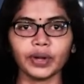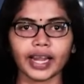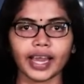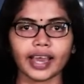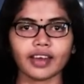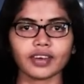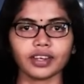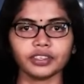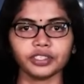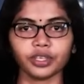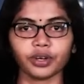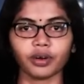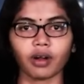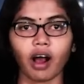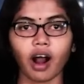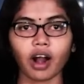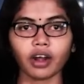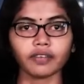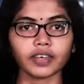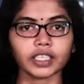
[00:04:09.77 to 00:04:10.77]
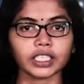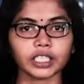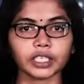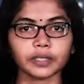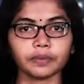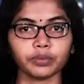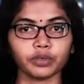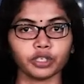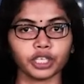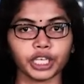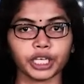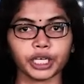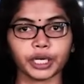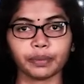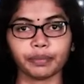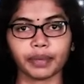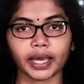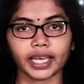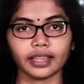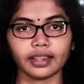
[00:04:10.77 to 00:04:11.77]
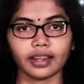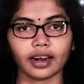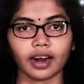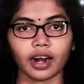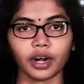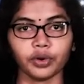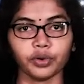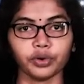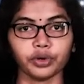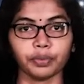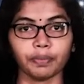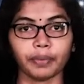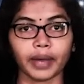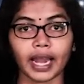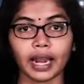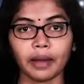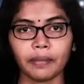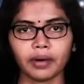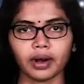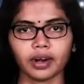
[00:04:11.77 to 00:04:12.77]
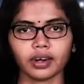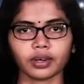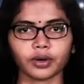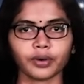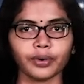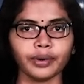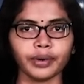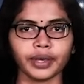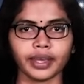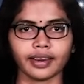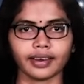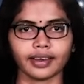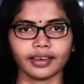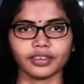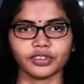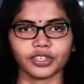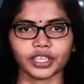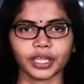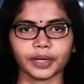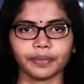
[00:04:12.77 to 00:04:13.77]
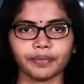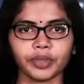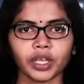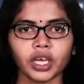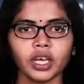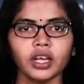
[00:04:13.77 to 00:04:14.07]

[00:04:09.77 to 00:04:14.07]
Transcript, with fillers: உள்ளே ரஷ்ய ராணுவத்துக்கும் புட்டினுக்கும் எதிரான ஒரு பலமான குழு இருக்கின்றது